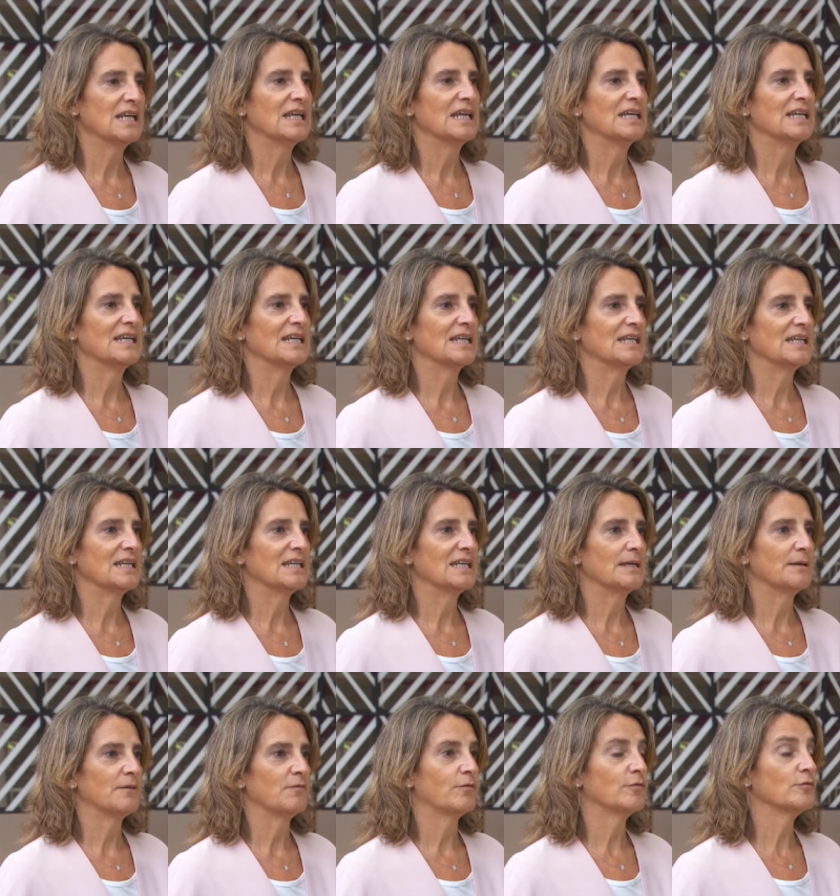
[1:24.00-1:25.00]
el
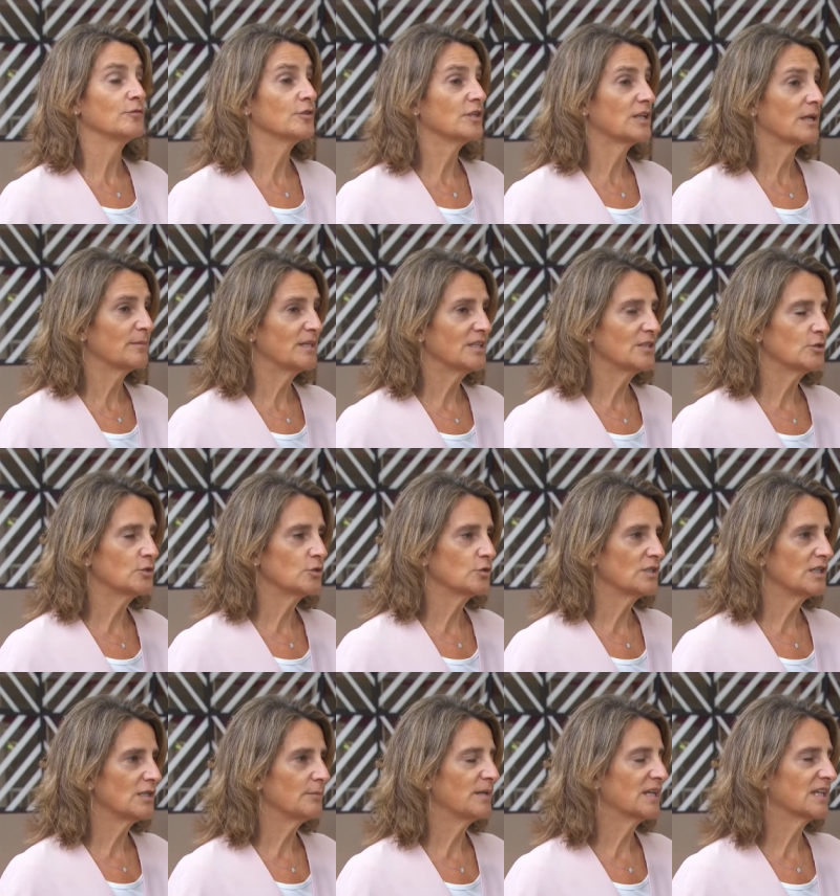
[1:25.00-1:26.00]
eh, funcionamiento
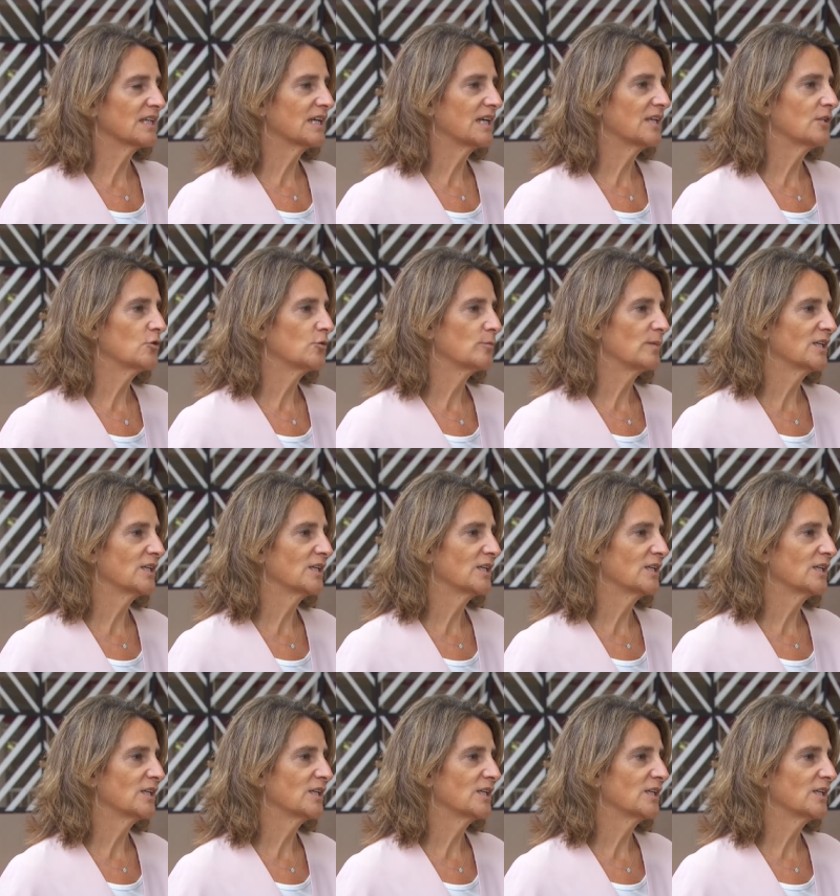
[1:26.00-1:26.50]
del mercado